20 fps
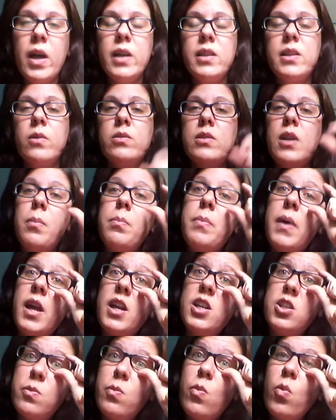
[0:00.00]
Então
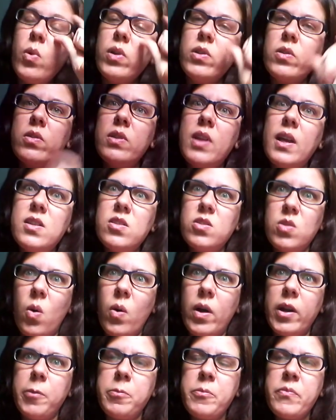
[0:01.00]
depende muito da
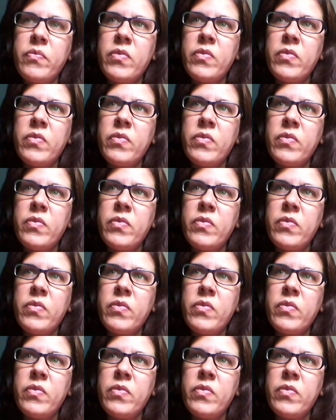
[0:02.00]
história.